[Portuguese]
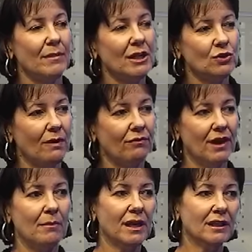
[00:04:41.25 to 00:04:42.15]
realmente uma
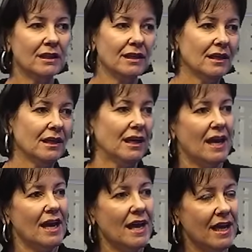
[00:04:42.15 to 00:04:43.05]
ferramenta
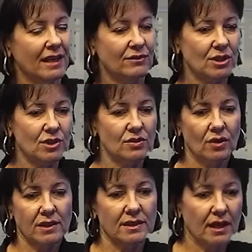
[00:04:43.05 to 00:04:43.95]
é, que você diz,
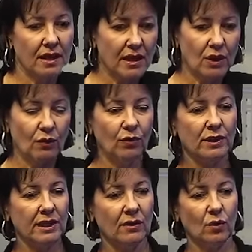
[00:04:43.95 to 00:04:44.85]
nossa, é, eu vou
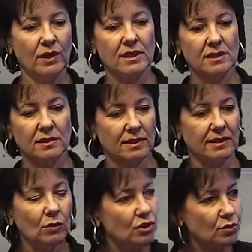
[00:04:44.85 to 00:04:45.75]
ter coisas
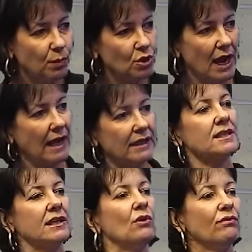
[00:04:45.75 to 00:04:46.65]
tão despojadas
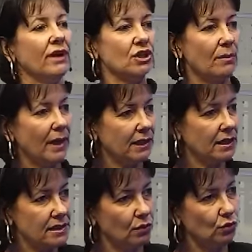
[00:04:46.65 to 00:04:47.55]
que não vai chamar a
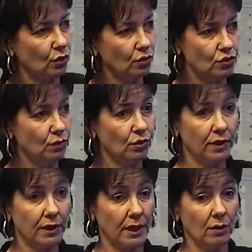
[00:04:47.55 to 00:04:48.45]
atenção do consumidor.
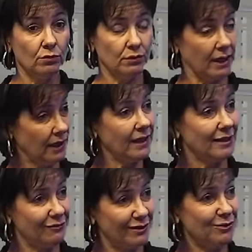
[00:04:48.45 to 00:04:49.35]
Não, não tem
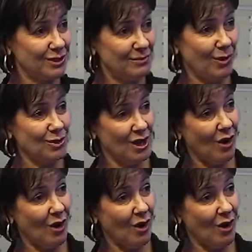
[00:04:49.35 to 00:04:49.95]
nada a ver. Você pode, ao